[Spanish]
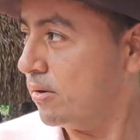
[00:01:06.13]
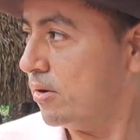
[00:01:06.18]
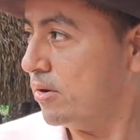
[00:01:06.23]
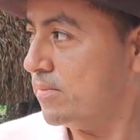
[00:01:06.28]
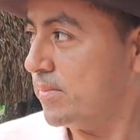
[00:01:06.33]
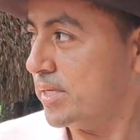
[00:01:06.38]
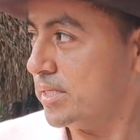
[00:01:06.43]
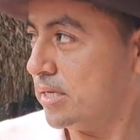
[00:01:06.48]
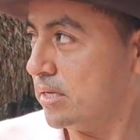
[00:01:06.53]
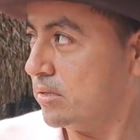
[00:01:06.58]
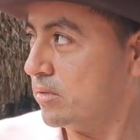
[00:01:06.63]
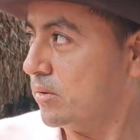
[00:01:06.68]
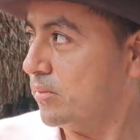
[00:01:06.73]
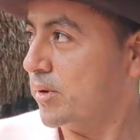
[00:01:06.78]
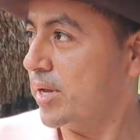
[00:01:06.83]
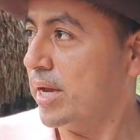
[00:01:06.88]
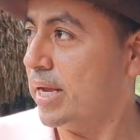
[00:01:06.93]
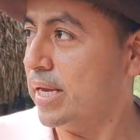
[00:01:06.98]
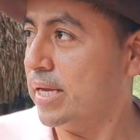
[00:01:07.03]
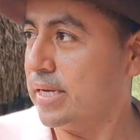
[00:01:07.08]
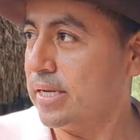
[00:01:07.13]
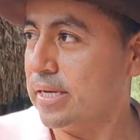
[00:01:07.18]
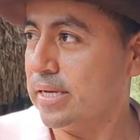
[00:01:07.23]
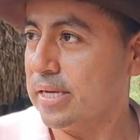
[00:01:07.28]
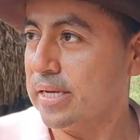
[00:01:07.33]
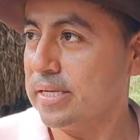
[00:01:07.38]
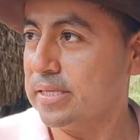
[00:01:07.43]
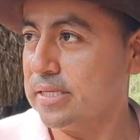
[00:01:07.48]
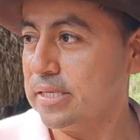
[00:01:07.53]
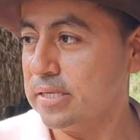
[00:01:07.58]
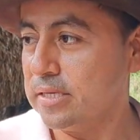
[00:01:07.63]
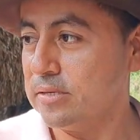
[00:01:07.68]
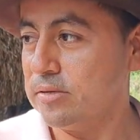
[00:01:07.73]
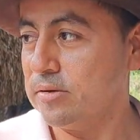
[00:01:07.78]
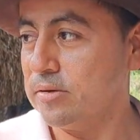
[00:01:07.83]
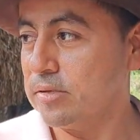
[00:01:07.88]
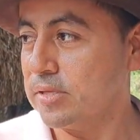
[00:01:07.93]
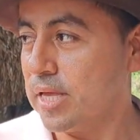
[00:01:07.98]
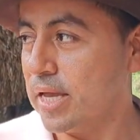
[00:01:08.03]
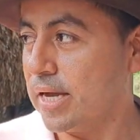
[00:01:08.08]
Hoy me siento muy alegre de que este
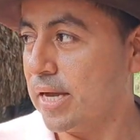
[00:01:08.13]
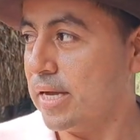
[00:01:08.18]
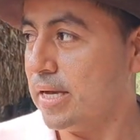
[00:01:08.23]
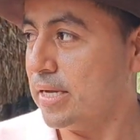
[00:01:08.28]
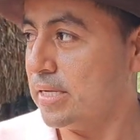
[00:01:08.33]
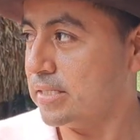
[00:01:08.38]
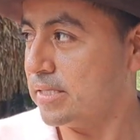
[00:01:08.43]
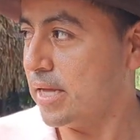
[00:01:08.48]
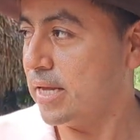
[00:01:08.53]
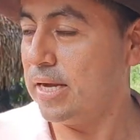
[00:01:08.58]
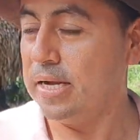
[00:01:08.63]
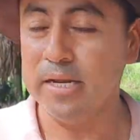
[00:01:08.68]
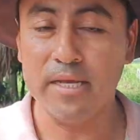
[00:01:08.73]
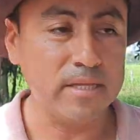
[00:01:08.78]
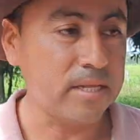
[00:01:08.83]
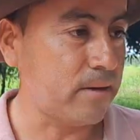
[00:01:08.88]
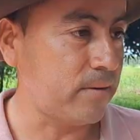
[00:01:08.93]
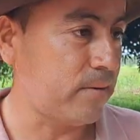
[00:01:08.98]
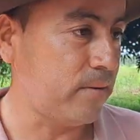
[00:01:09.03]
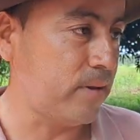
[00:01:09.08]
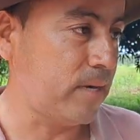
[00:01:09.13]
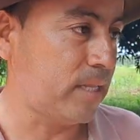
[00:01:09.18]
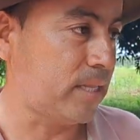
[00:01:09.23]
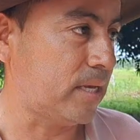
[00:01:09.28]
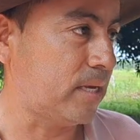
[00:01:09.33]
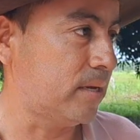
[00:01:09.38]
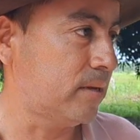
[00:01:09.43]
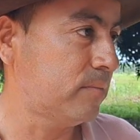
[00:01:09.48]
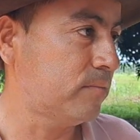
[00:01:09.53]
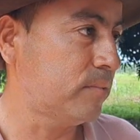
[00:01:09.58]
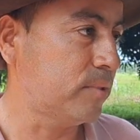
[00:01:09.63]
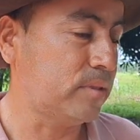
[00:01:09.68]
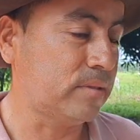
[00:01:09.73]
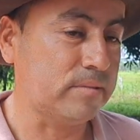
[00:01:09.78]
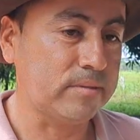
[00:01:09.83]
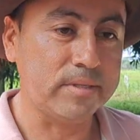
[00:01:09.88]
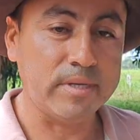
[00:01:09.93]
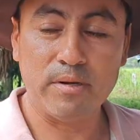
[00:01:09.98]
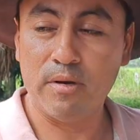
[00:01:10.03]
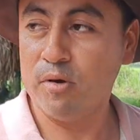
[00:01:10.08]
señor tenga esta linda vivienda, pues
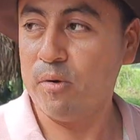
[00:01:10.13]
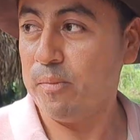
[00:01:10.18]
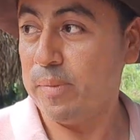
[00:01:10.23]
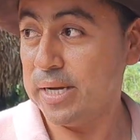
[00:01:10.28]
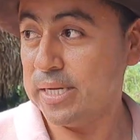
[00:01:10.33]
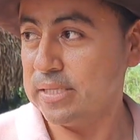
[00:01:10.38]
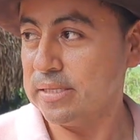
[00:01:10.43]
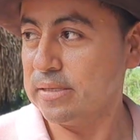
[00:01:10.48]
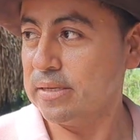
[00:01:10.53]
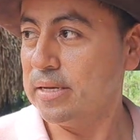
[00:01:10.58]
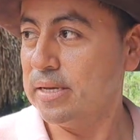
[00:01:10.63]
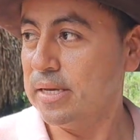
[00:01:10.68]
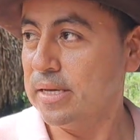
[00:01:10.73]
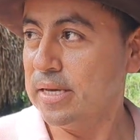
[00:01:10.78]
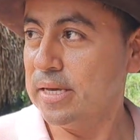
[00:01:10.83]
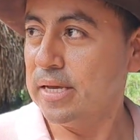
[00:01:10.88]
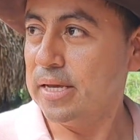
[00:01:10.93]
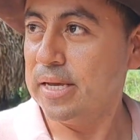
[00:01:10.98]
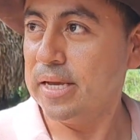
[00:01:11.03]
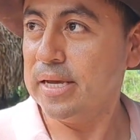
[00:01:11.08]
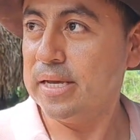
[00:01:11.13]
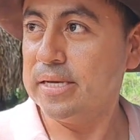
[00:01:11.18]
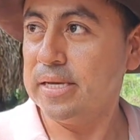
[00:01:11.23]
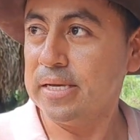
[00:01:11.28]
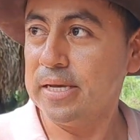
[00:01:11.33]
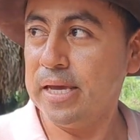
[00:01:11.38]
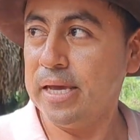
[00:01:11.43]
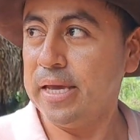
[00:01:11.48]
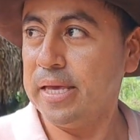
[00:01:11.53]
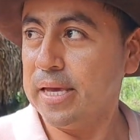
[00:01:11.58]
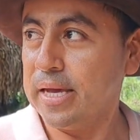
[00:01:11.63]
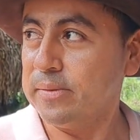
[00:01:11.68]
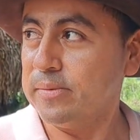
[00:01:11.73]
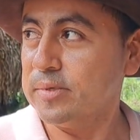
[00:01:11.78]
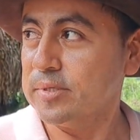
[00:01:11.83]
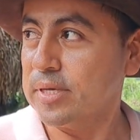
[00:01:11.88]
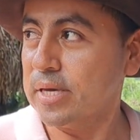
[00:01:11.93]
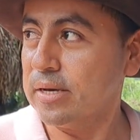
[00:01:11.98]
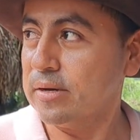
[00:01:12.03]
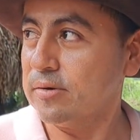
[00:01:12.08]
no es lo más eh, eh,
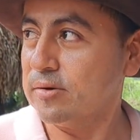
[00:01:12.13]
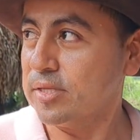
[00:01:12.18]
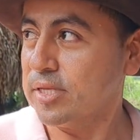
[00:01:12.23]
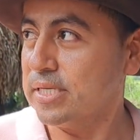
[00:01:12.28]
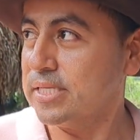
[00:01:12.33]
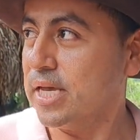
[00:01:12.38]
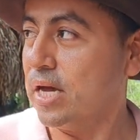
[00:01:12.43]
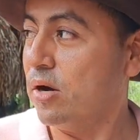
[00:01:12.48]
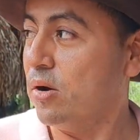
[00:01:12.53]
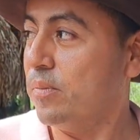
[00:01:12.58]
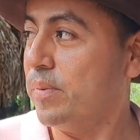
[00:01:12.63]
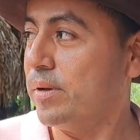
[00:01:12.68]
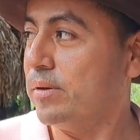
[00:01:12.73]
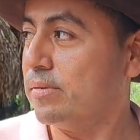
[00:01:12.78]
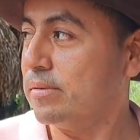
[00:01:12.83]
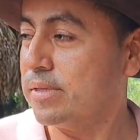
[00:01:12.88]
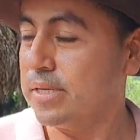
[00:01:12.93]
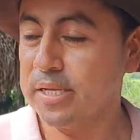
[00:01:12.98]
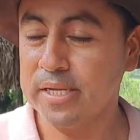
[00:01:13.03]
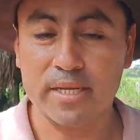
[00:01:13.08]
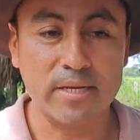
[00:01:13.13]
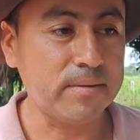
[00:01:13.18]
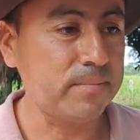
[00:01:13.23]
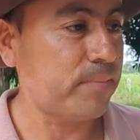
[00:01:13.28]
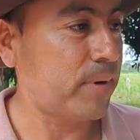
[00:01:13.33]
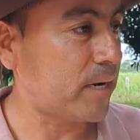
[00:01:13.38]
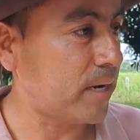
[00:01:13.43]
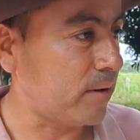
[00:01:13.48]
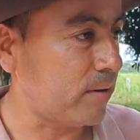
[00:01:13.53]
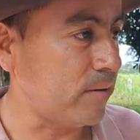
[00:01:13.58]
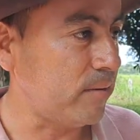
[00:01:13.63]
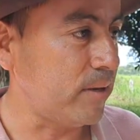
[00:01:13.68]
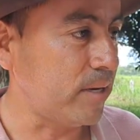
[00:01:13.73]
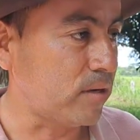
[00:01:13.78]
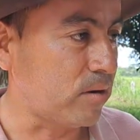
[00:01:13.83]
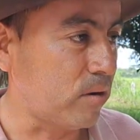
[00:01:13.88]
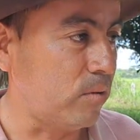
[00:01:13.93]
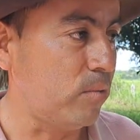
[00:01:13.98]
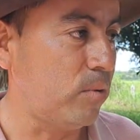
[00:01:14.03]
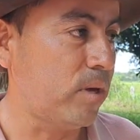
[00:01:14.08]
digamos que cotizado, pero tiene para
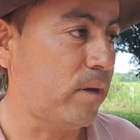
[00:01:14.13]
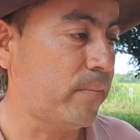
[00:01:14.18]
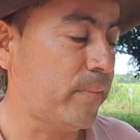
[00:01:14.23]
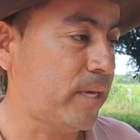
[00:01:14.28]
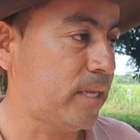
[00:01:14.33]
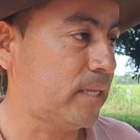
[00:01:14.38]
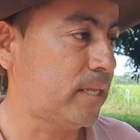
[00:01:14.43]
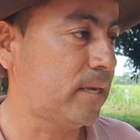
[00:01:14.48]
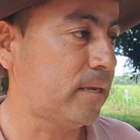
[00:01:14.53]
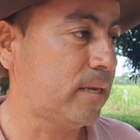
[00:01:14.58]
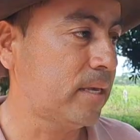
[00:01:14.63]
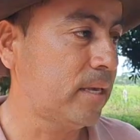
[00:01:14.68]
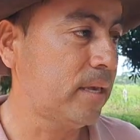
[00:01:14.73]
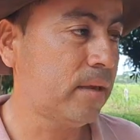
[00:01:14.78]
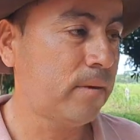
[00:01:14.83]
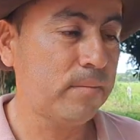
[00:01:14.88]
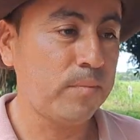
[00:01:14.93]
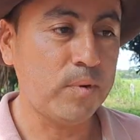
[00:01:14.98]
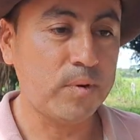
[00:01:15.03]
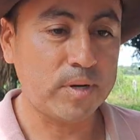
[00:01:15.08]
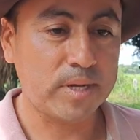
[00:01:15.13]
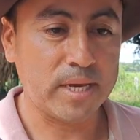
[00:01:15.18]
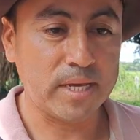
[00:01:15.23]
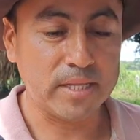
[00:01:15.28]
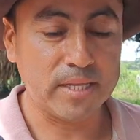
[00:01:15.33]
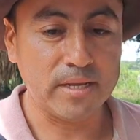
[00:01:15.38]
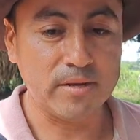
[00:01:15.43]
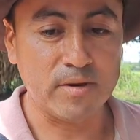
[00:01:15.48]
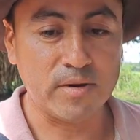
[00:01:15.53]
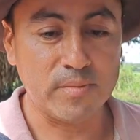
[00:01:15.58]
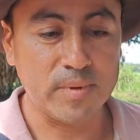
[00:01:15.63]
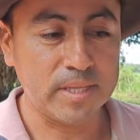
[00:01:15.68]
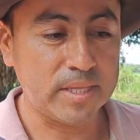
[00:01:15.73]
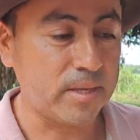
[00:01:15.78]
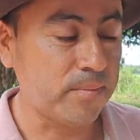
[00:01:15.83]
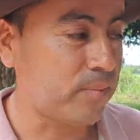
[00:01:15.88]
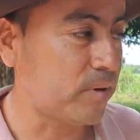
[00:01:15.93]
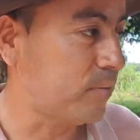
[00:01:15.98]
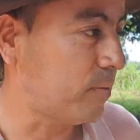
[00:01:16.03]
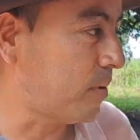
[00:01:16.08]
vivir cómodamente, porque
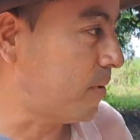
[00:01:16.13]
anteriormente pues